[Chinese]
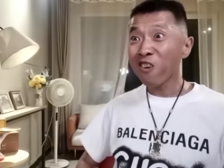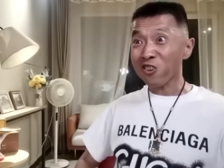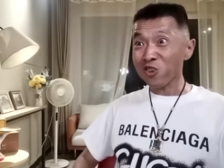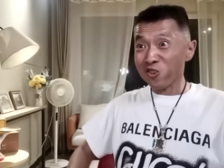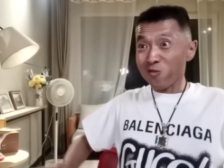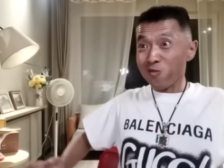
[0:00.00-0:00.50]

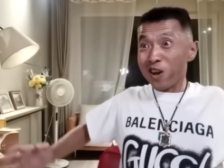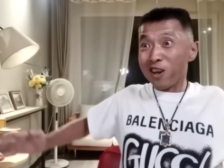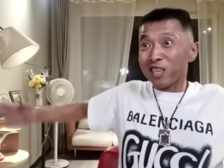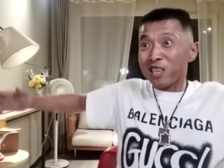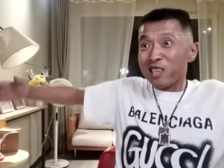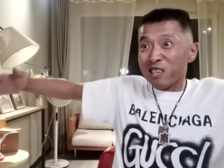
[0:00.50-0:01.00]
唰
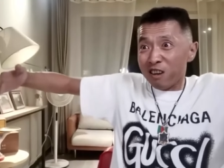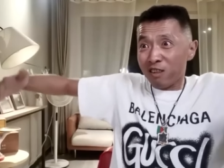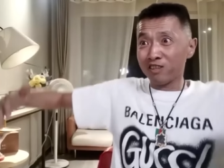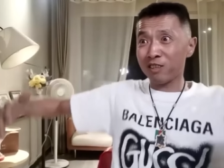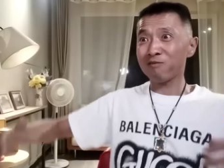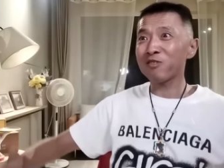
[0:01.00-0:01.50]
的一下
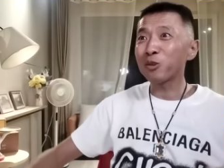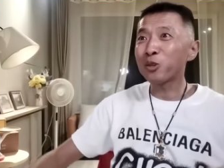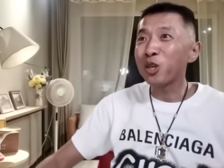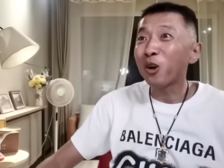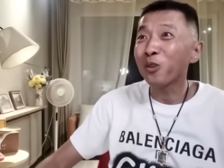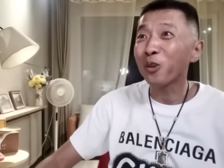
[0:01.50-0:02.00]
子就
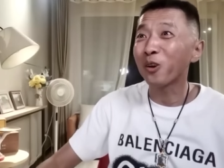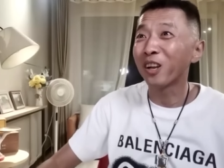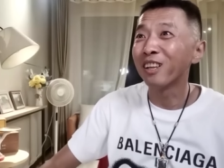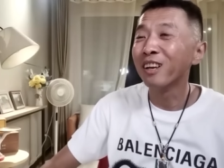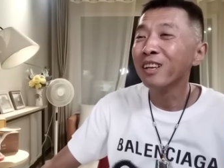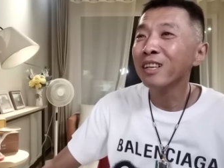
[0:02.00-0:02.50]
跳到
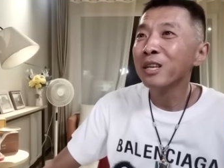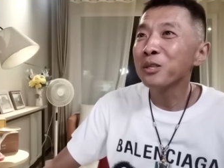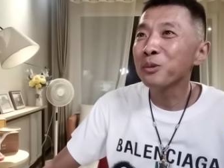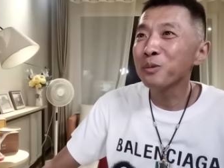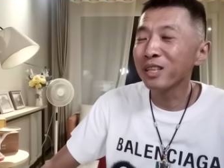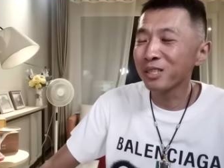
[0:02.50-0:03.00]
了
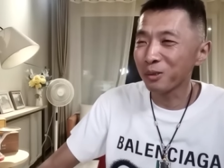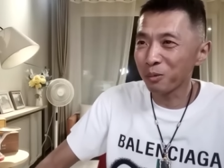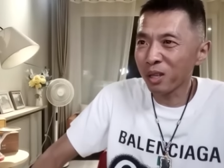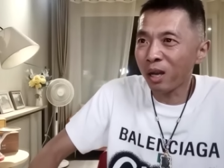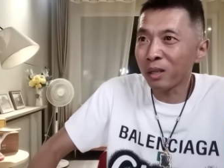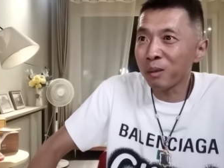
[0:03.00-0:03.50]
孙德松
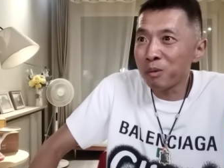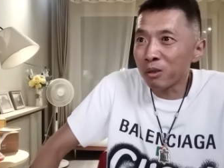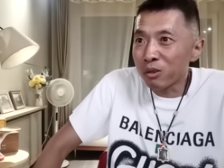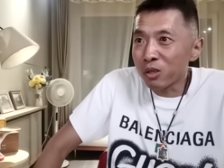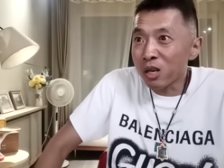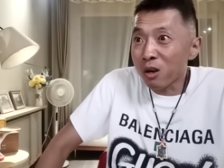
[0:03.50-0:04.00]
他的摩托
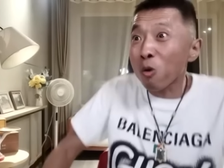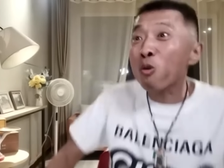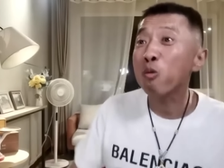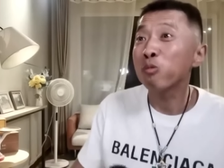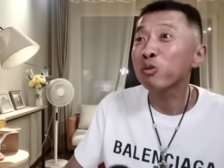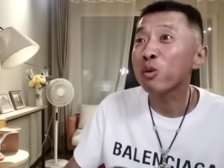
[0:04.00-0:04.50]
车后
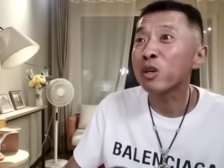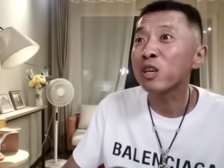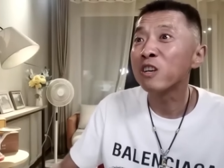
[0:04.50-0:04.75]
座上，